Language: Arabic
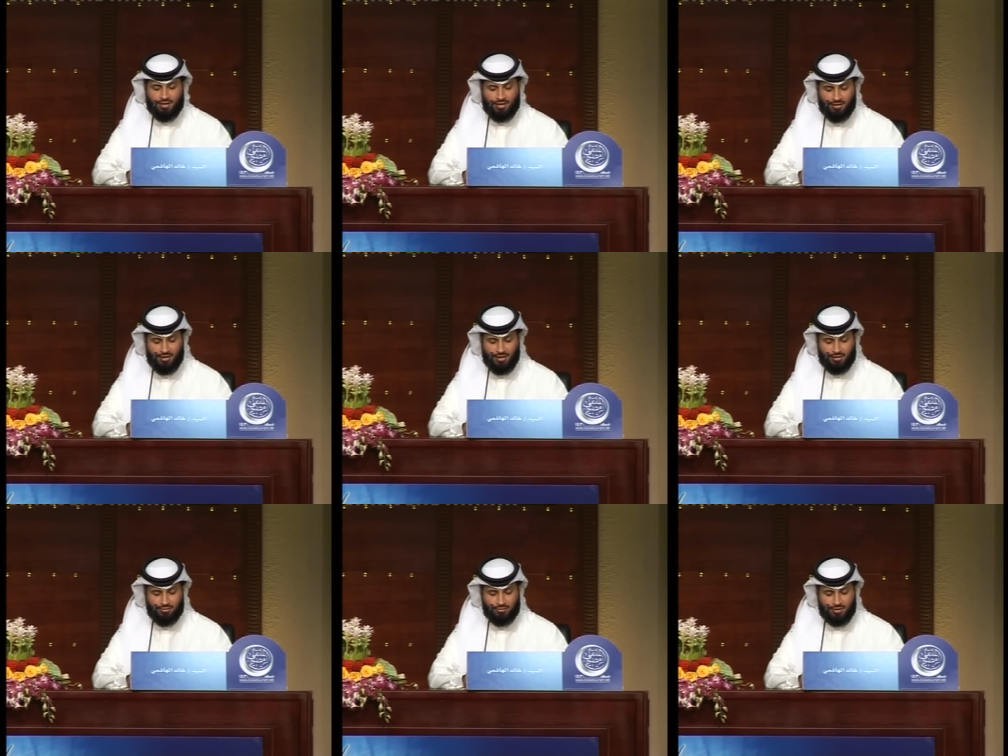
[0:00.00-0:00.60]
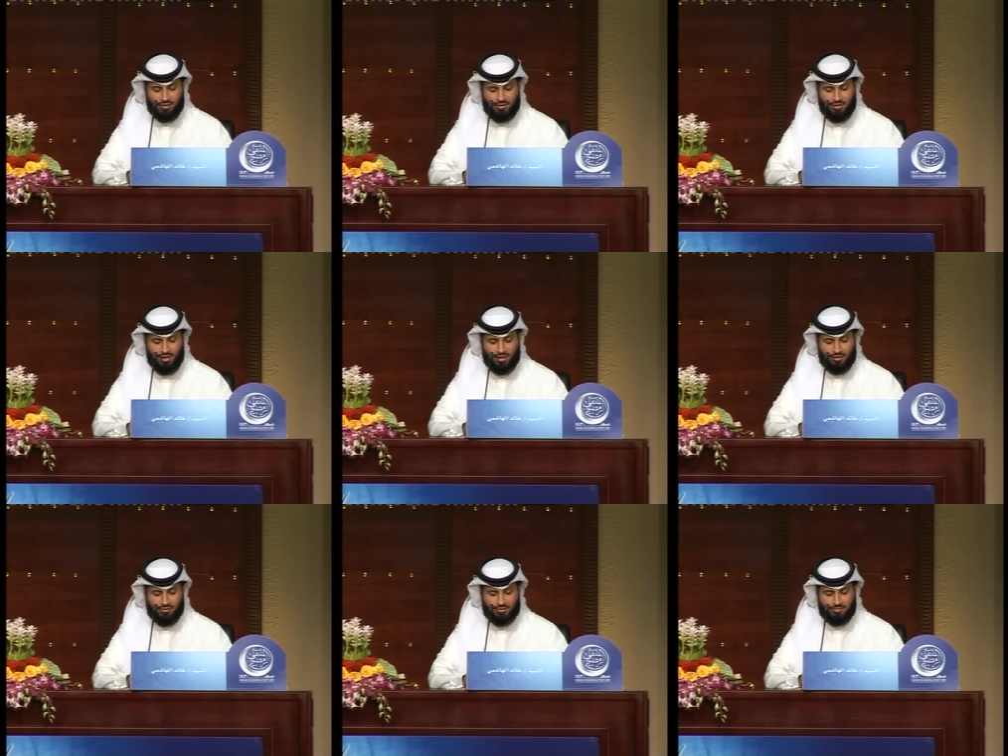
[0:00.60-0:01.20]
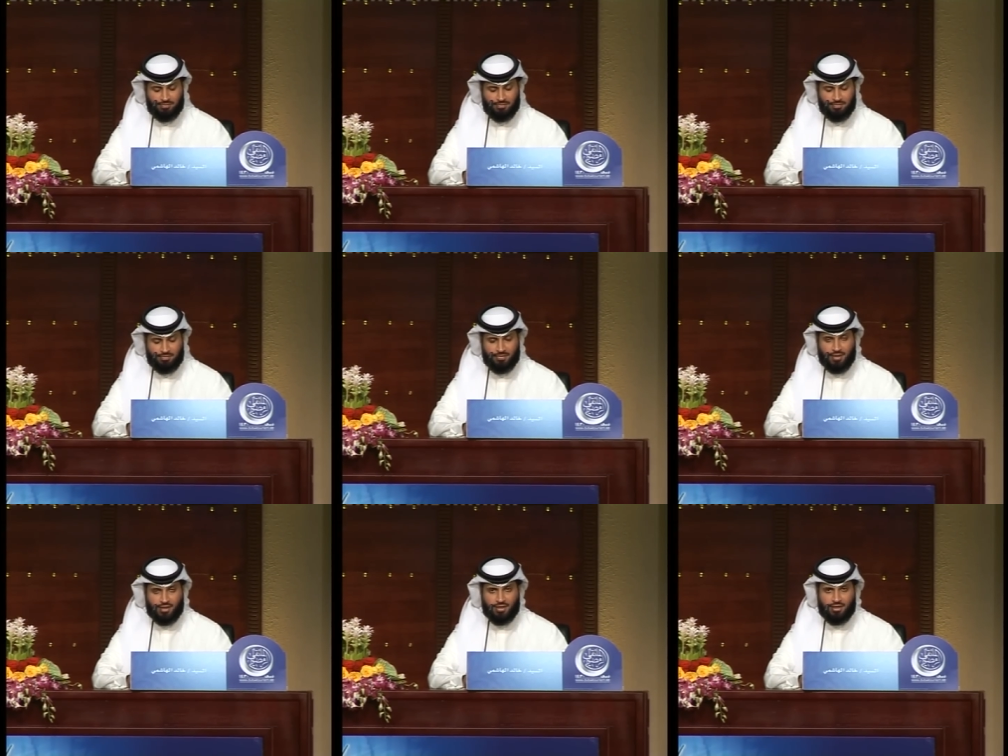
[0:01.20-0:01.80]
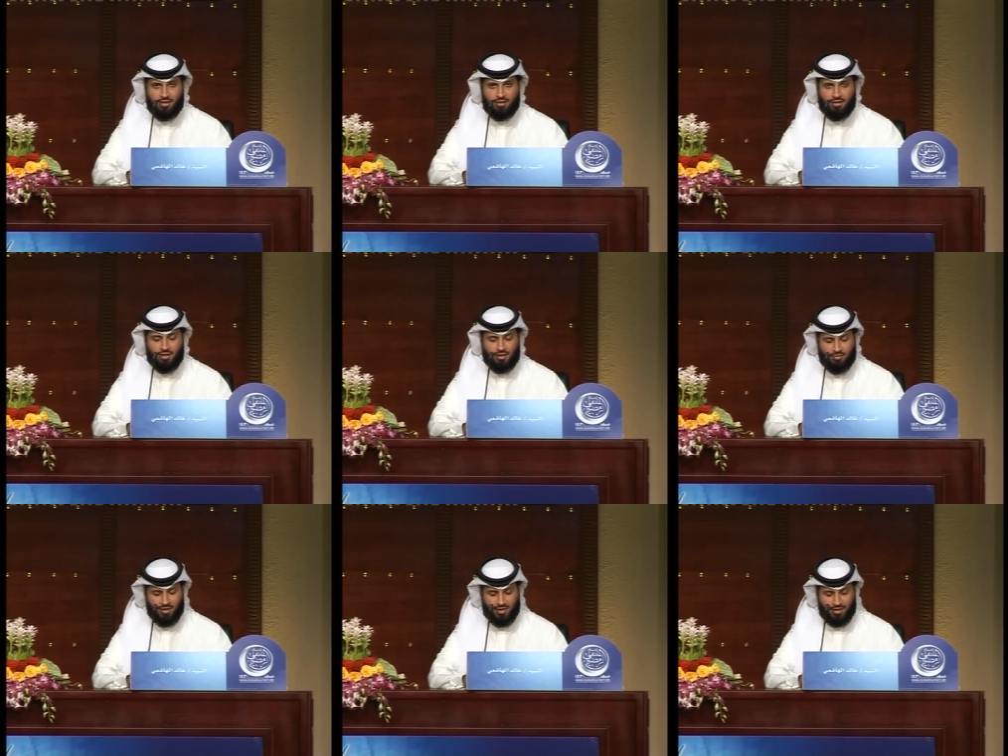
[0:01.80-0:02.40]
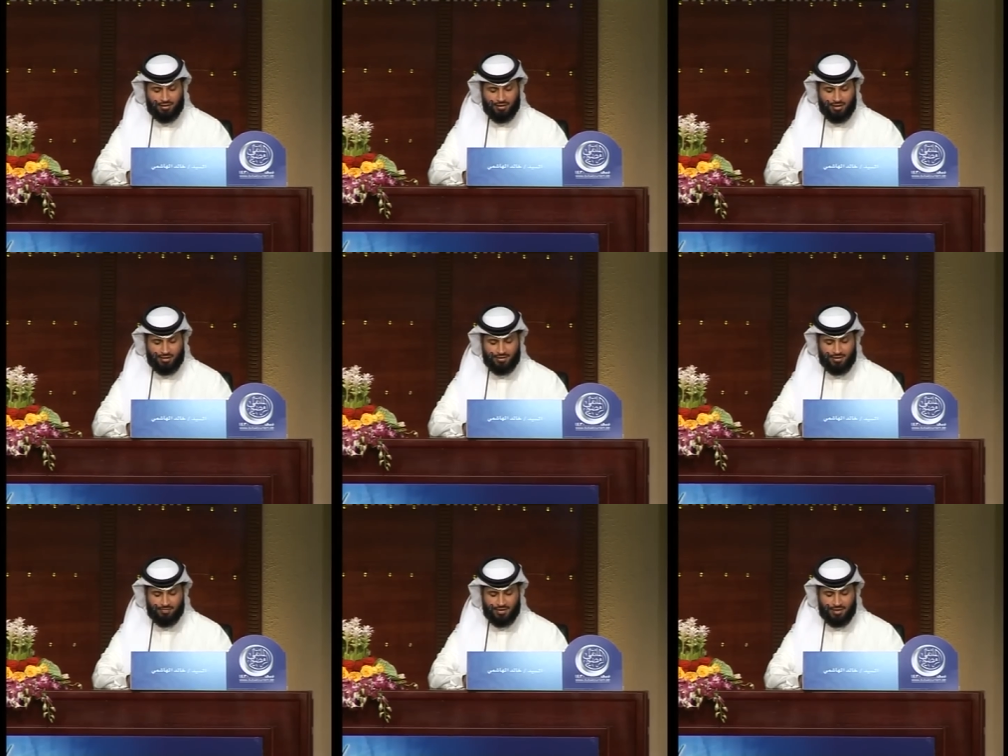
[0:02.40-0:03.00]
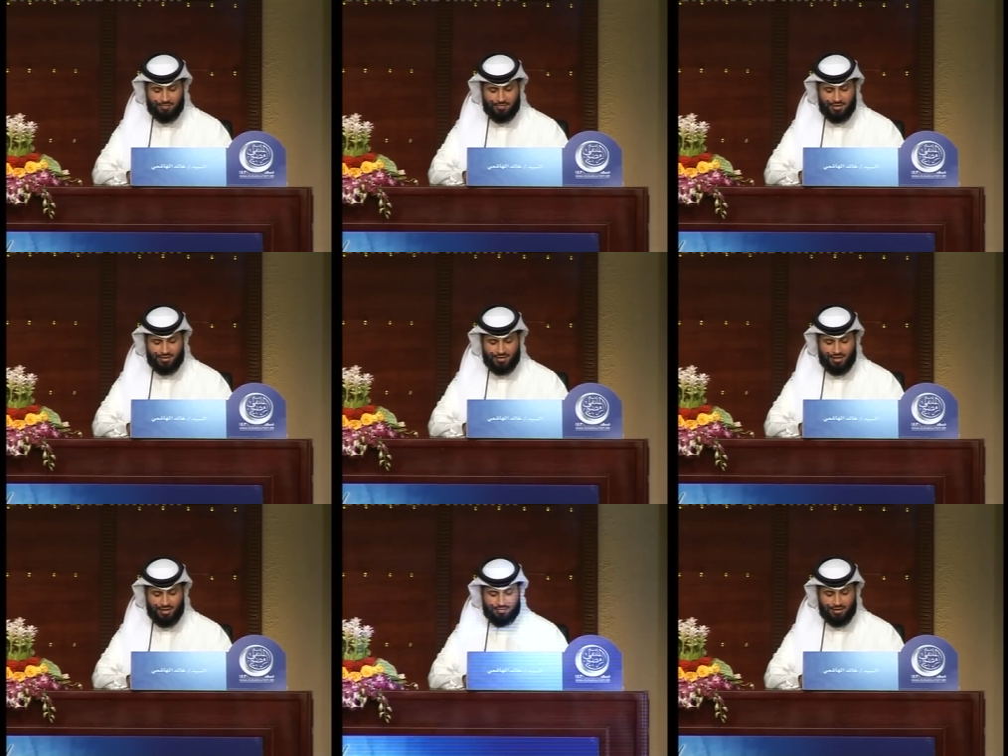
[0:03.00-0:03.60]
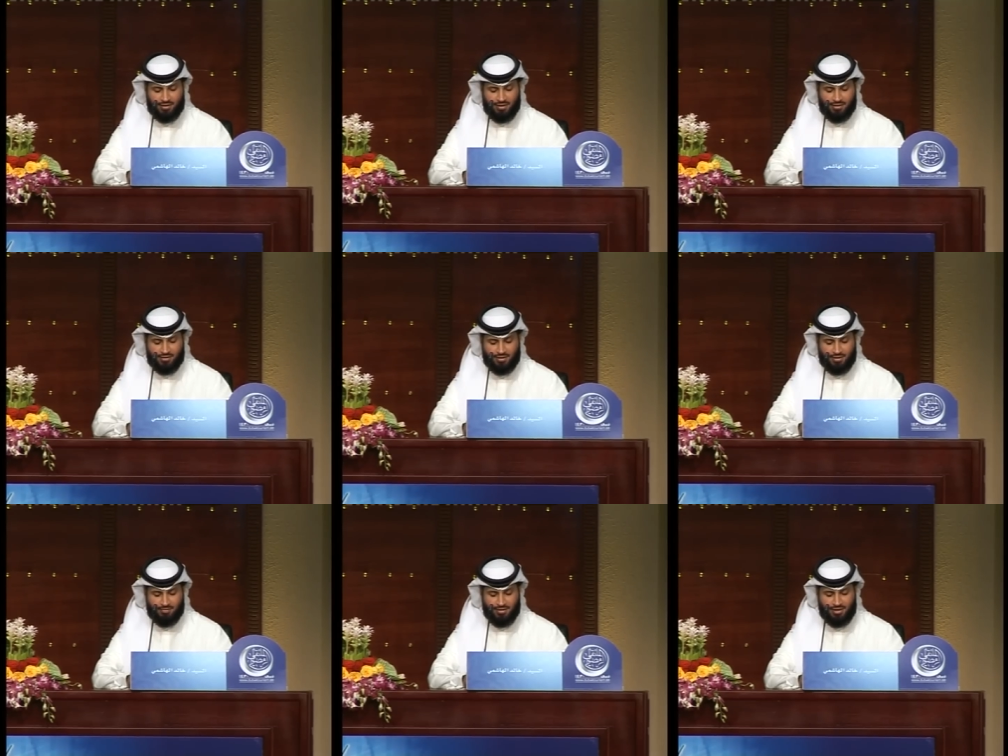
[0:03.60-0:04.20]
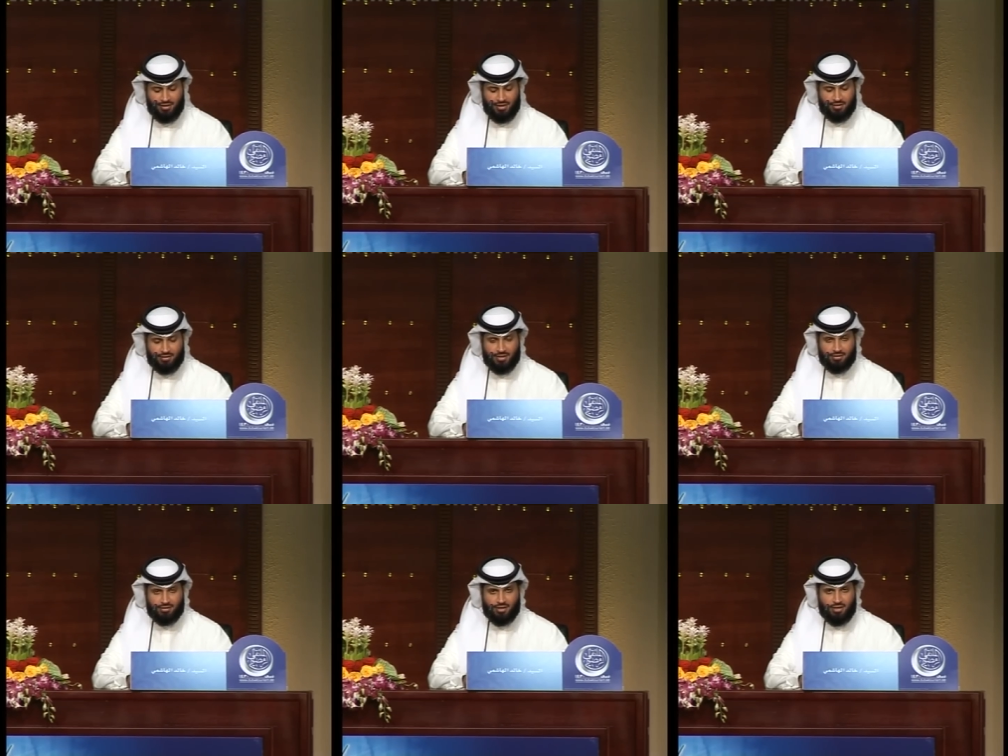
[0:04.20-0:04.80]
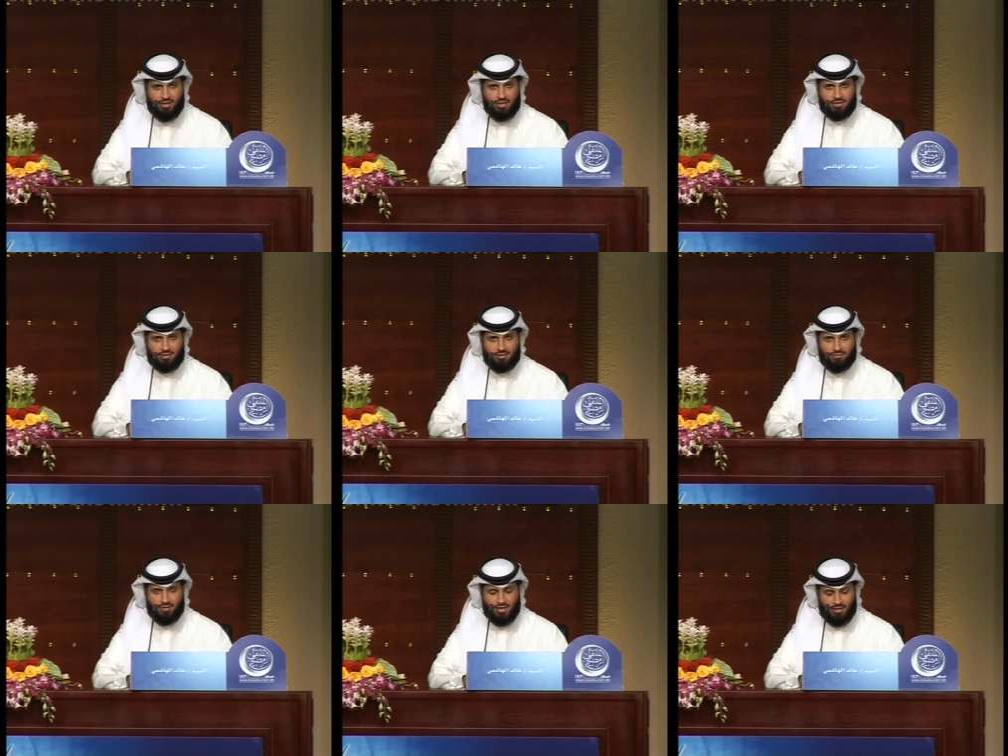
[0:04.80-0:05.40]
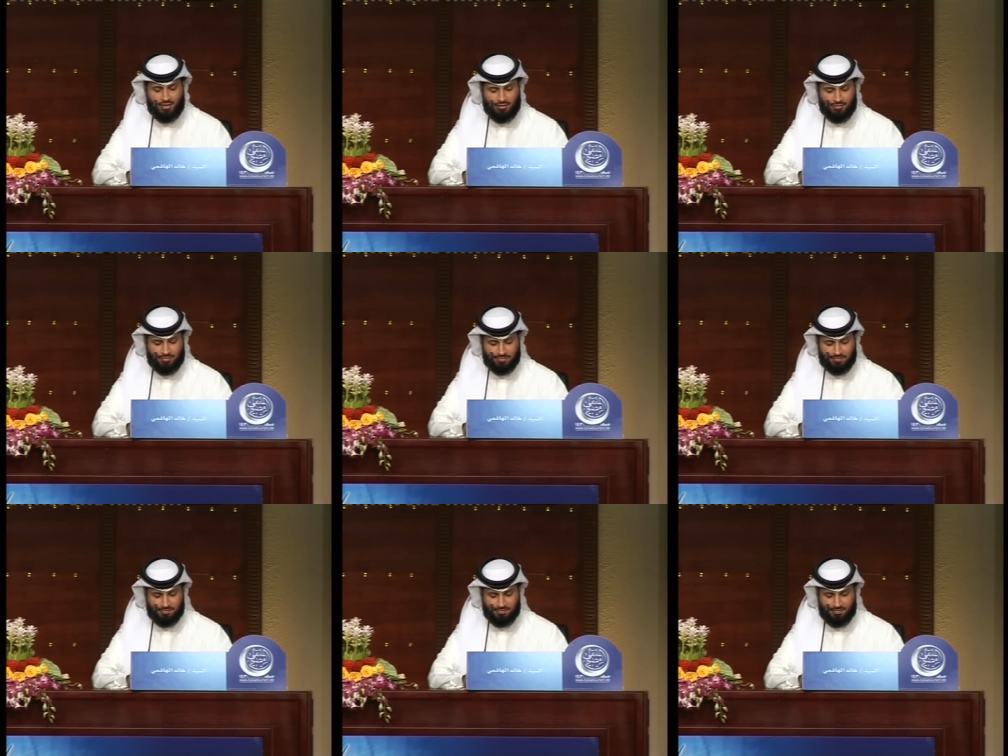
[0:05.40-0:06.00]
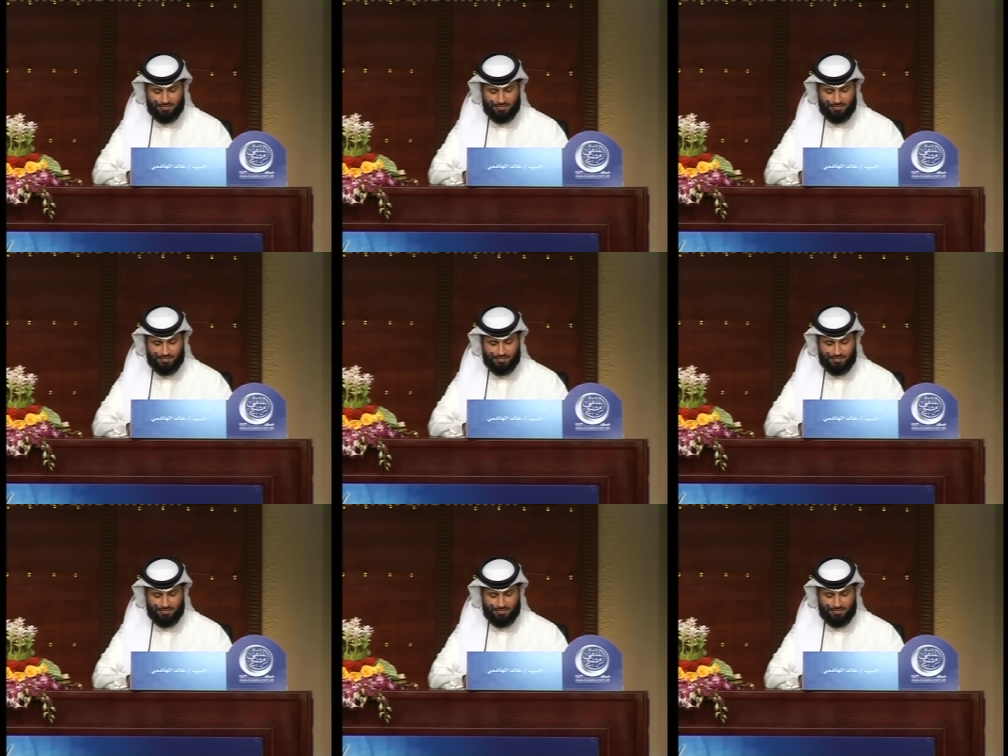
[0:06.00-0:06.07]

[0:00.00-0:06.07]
أن لا نودعكم إلا وقد رسمنا ابتسامة جميلة على شفاهكم